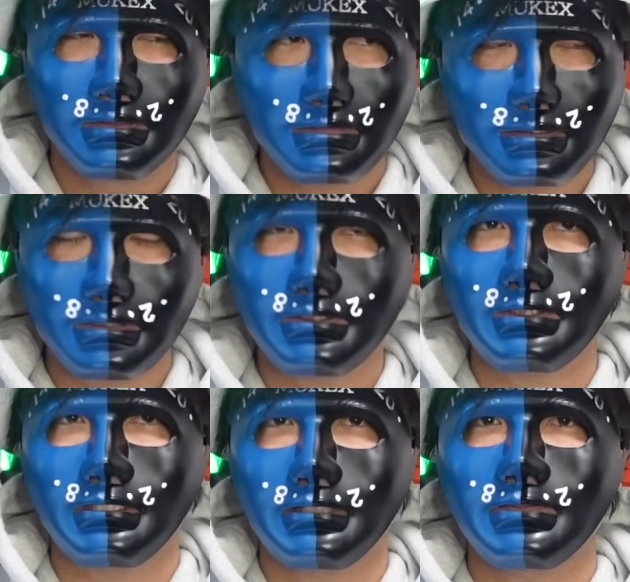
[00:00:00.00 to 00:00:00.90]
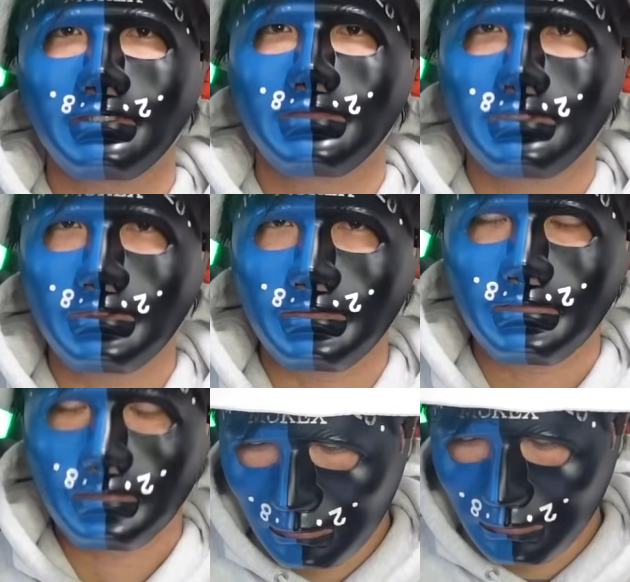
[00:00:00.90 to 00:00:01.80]
まあ、昨日ライブでも
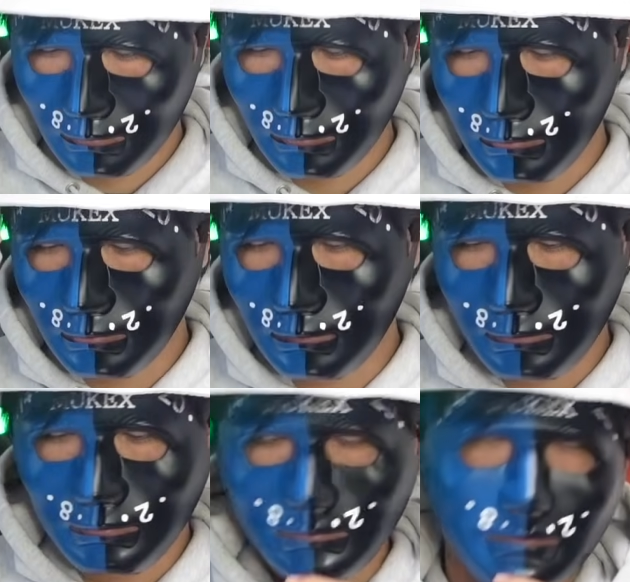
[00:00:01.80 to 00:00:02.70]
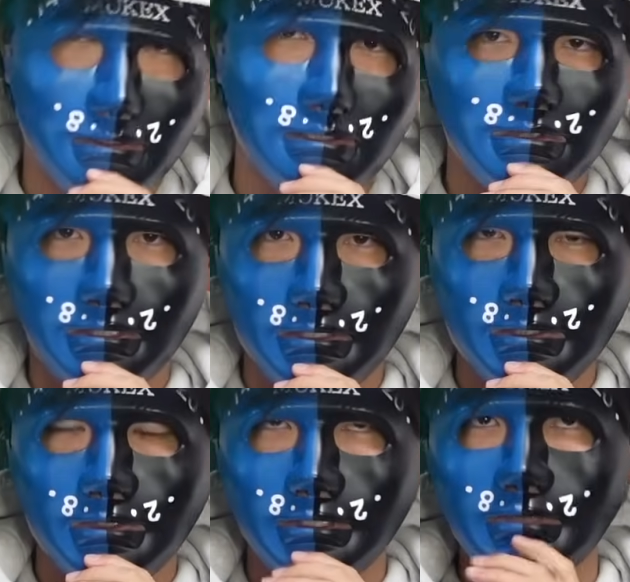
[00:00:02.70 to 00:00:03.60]
ちょっとオーバーホールの件とかね
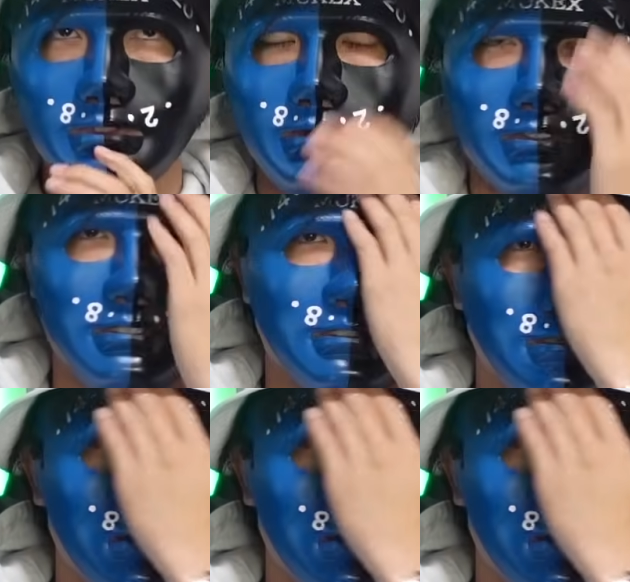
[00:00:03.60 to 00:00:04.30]
その辺もちょっとあった